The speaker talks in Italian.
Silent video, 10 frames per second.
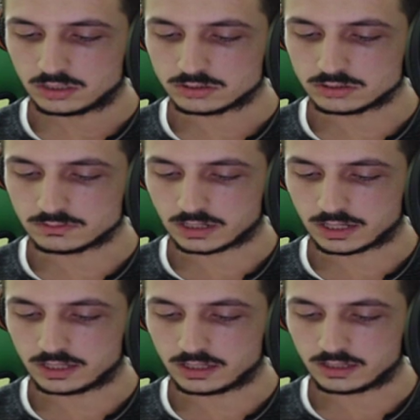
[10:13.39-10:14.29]

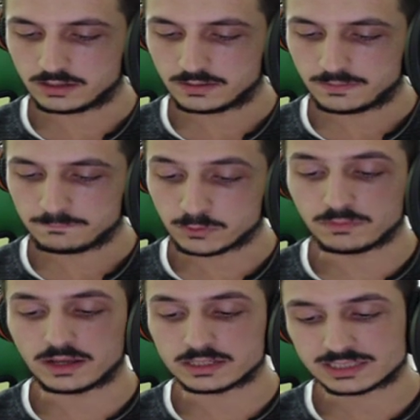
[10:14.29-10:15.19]
Dovrei...
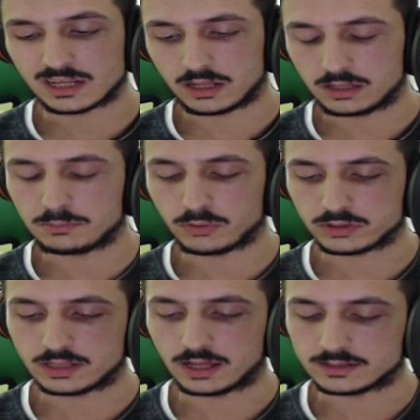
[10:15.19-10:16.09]
dove sarei
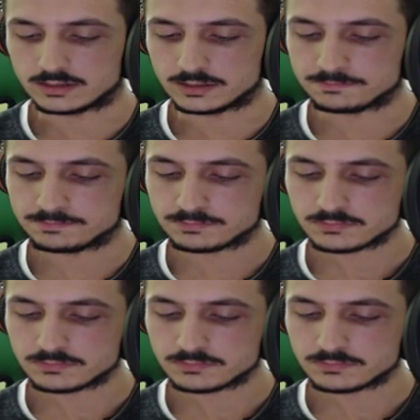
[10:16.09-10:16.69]
importante.